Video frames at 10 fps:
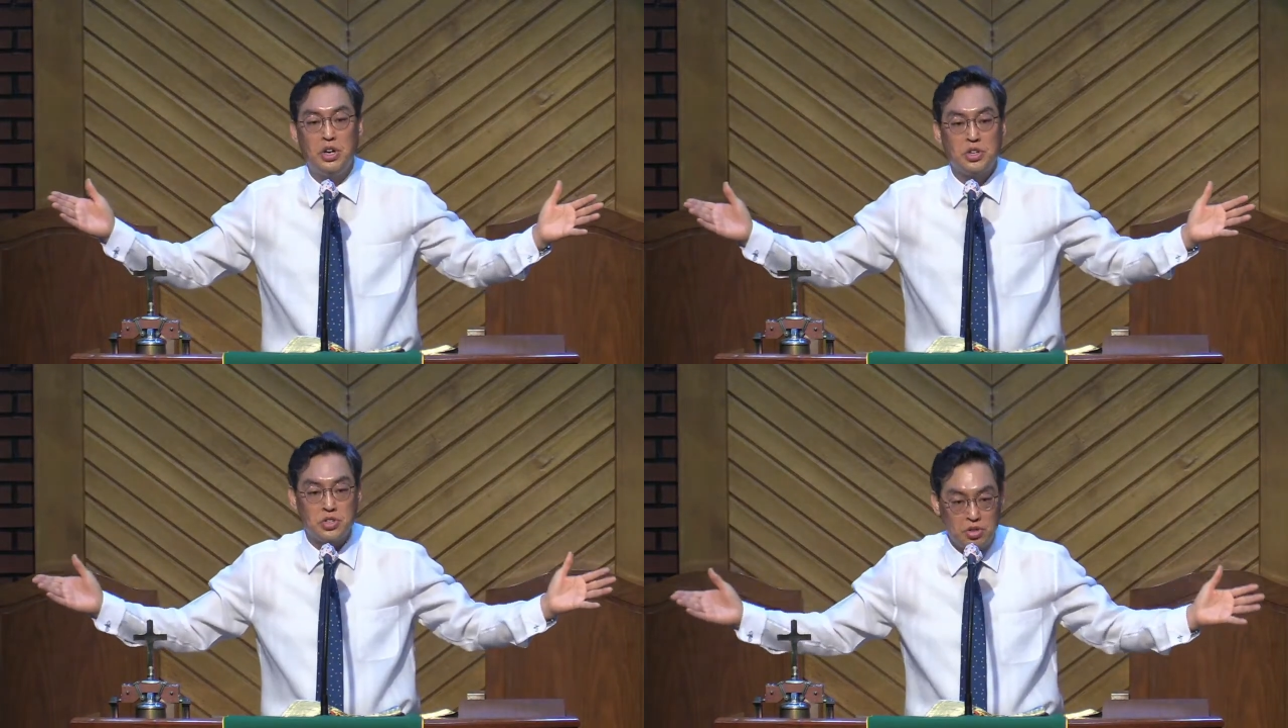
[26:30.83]

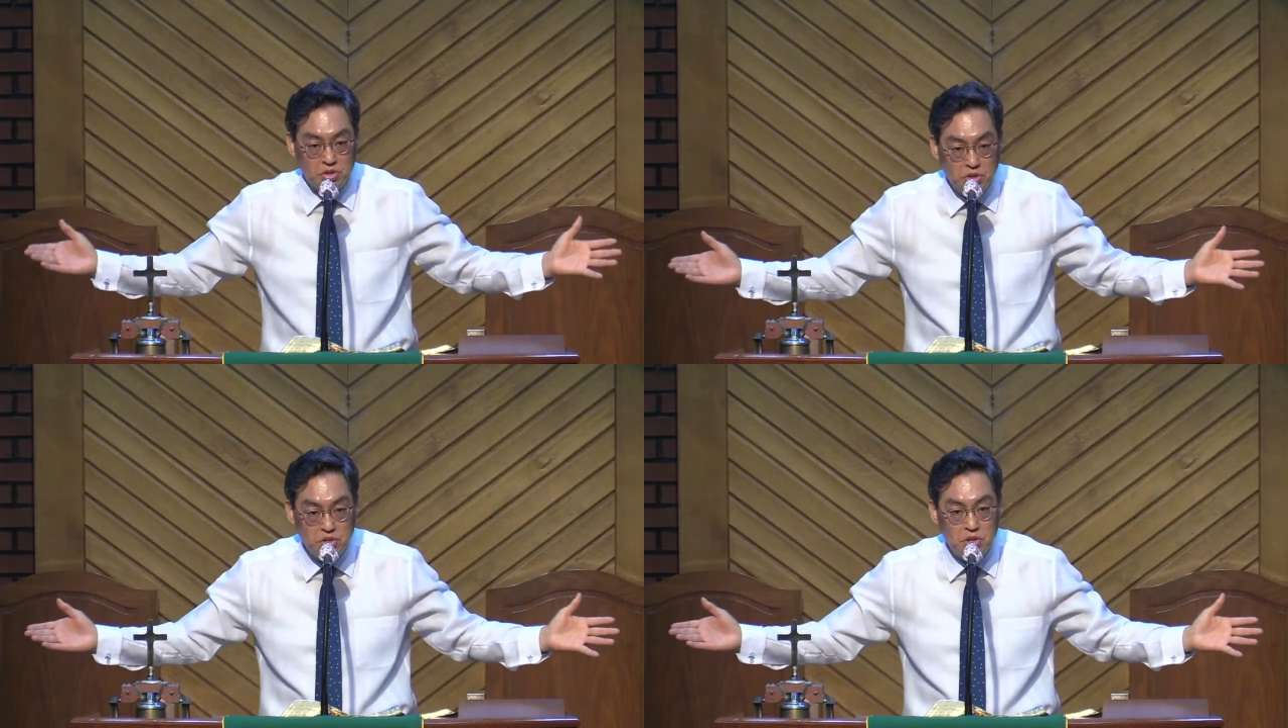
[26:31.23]

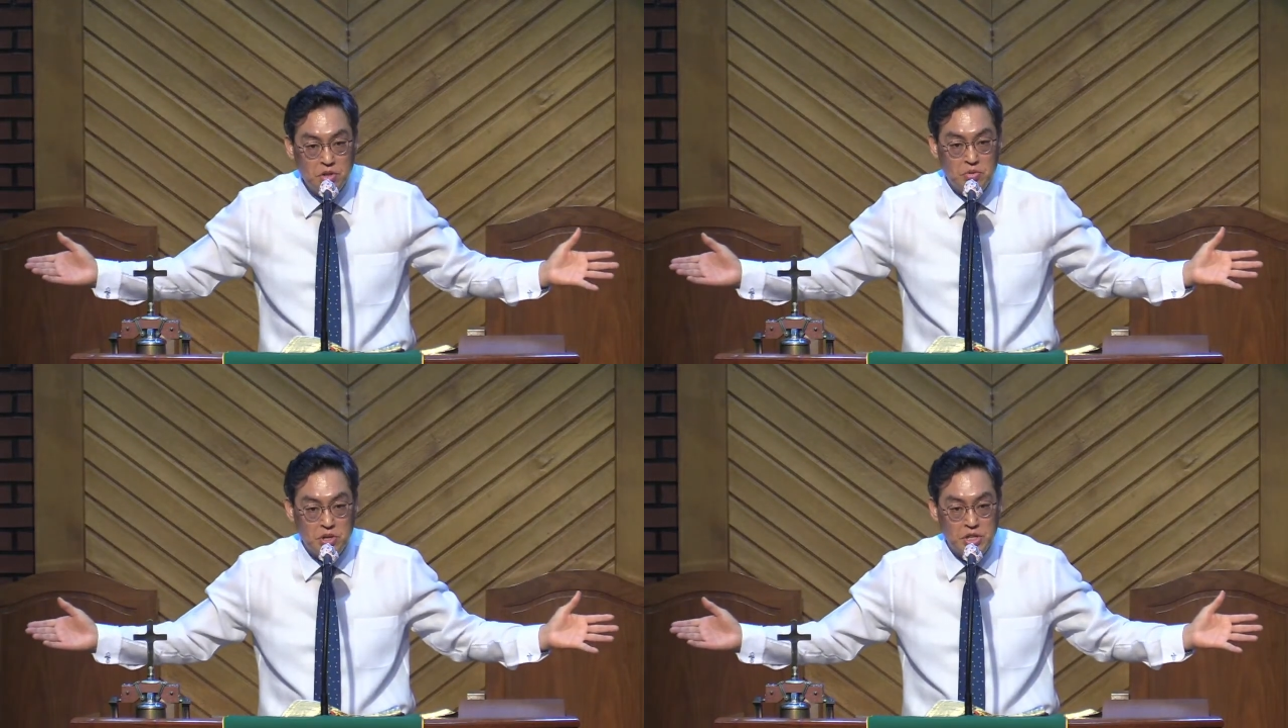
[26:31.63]

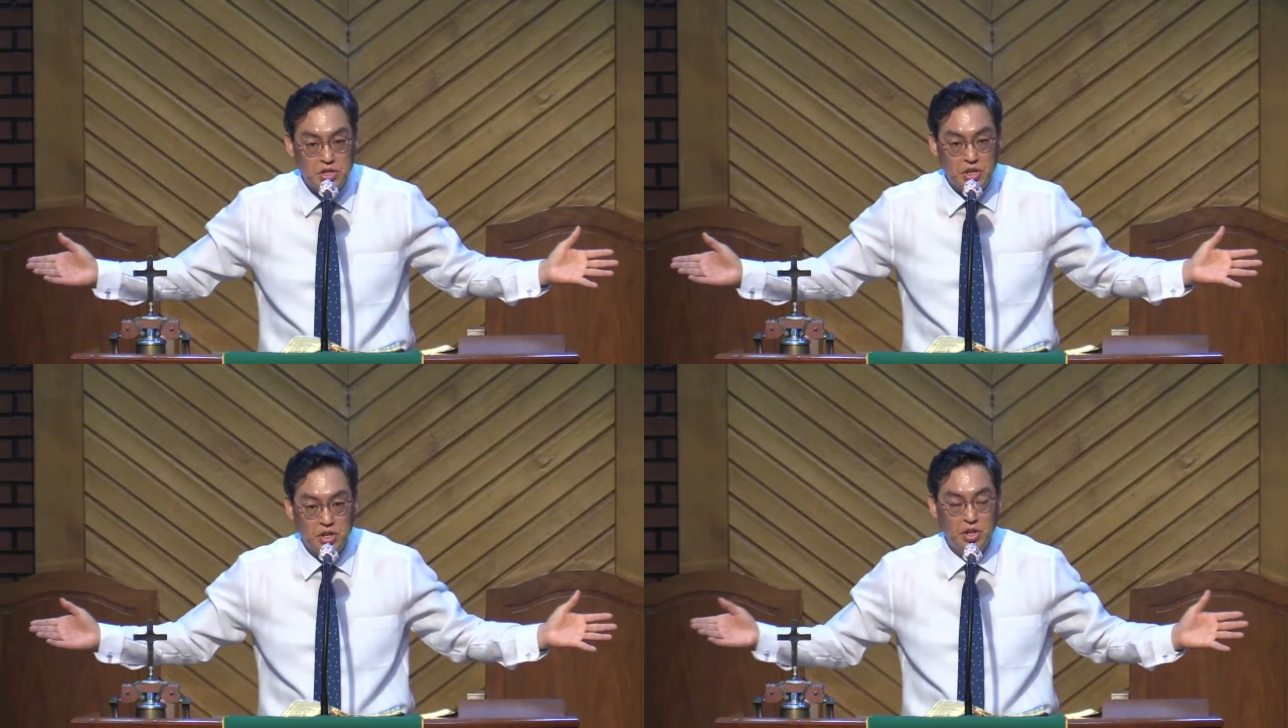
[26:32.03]
성도들을 위해서
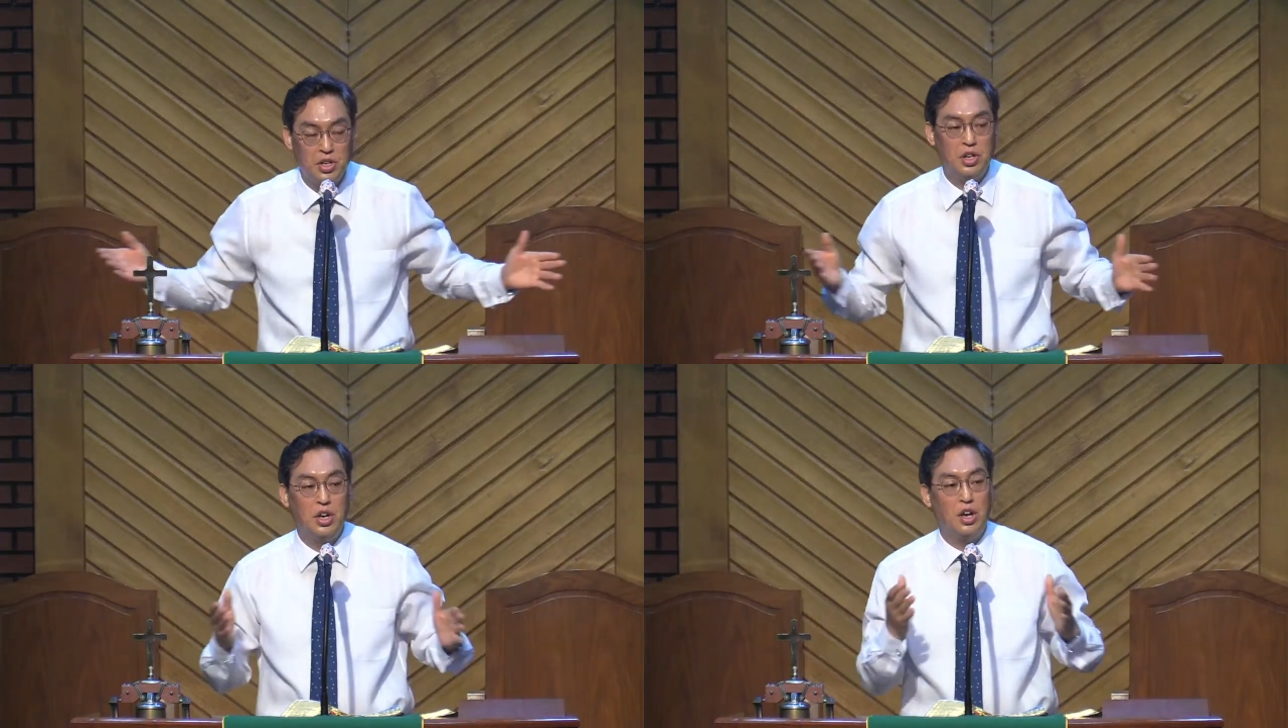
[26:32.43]

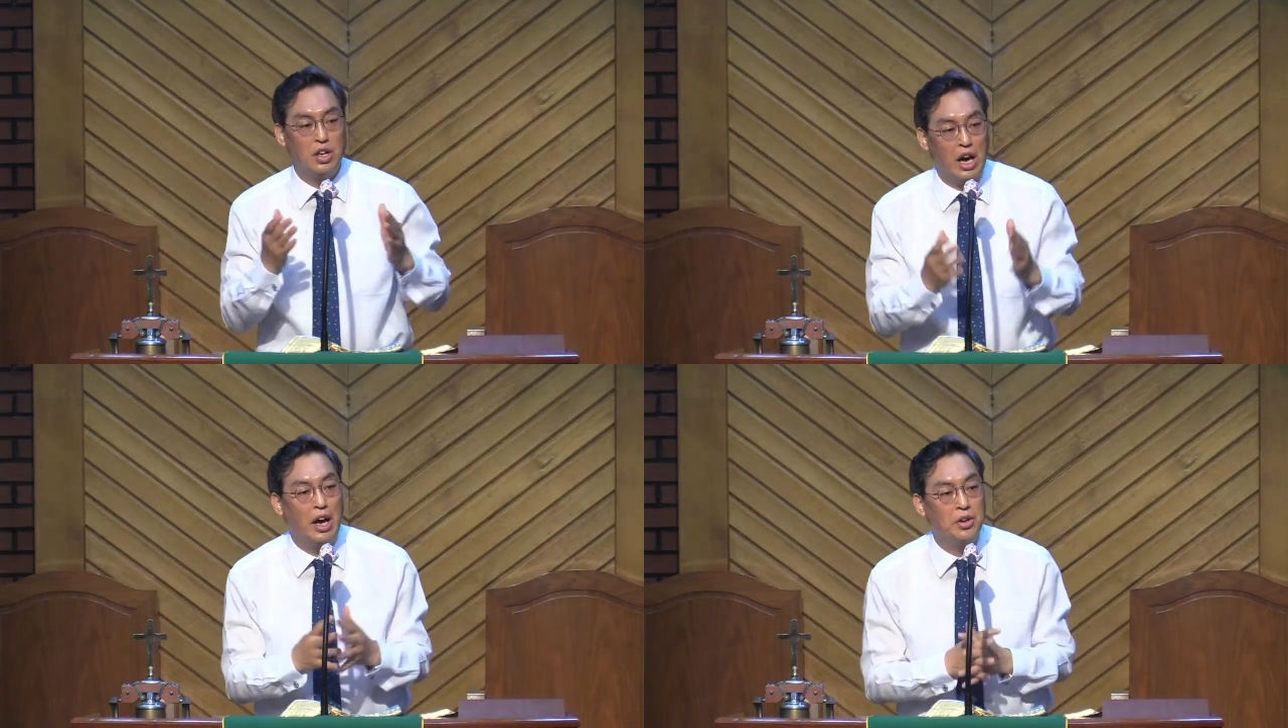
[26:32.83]

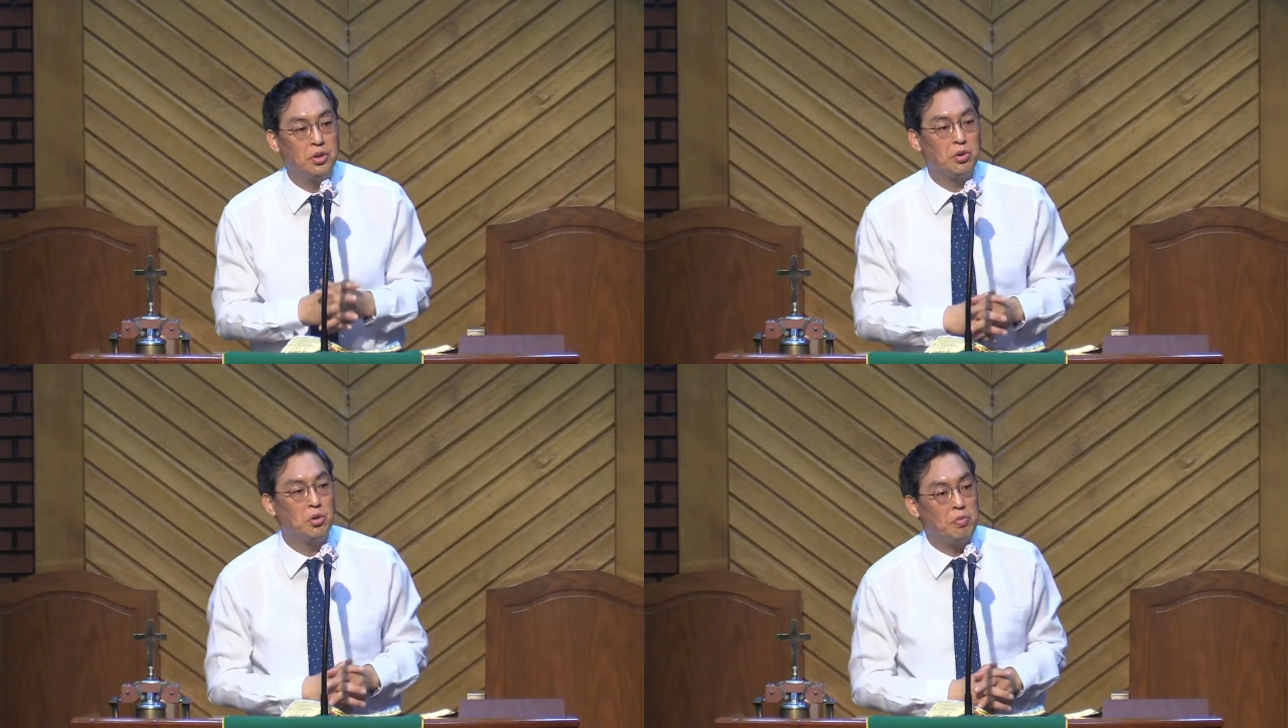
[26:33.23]

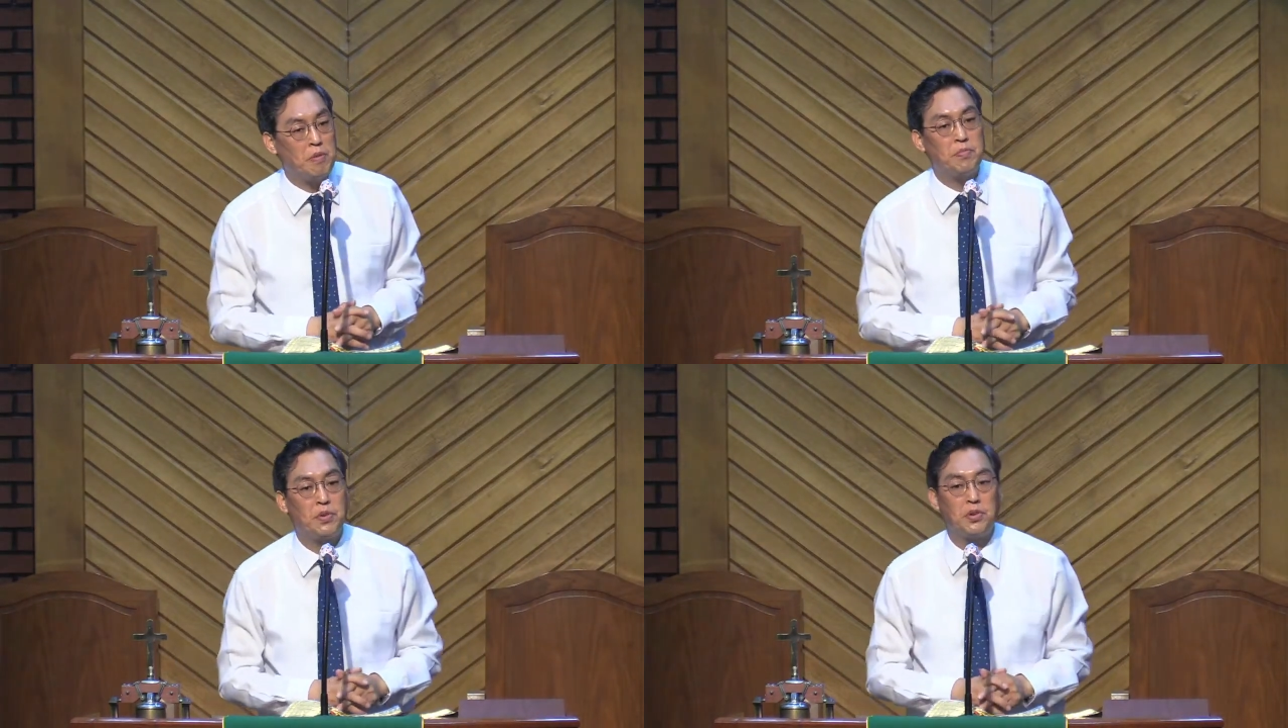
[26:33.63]
나누고
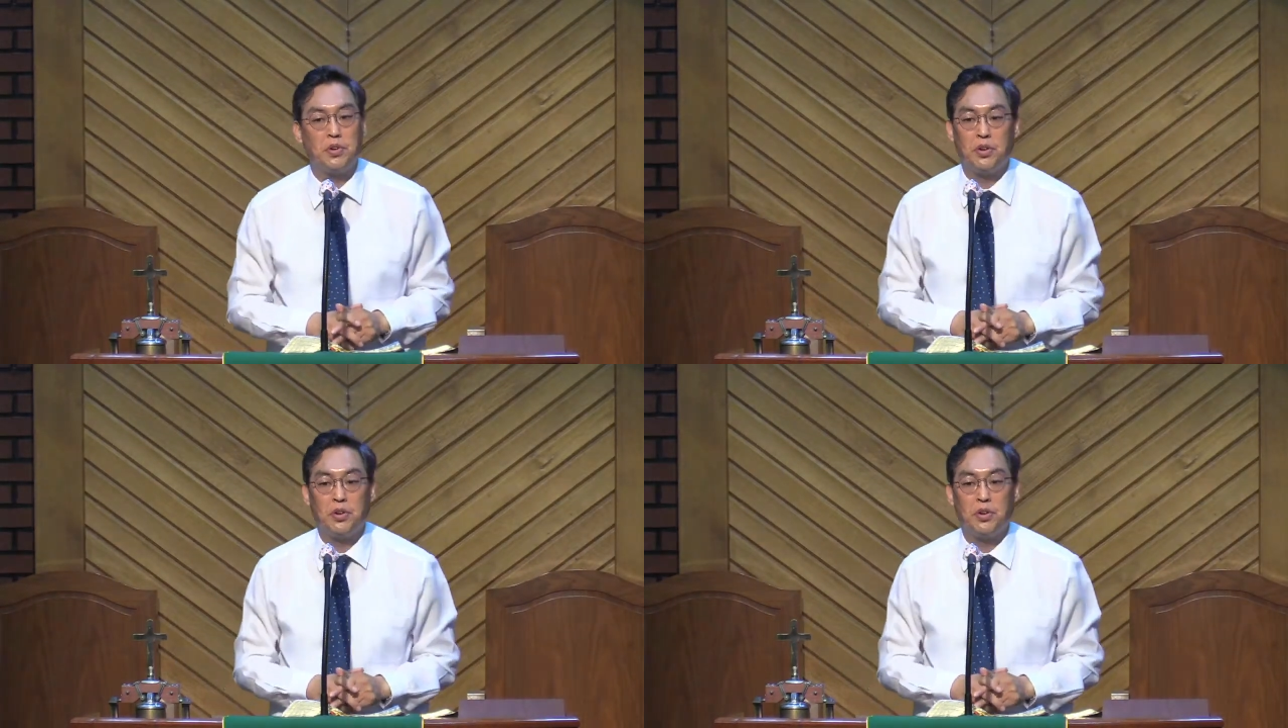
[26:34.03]
베풀고.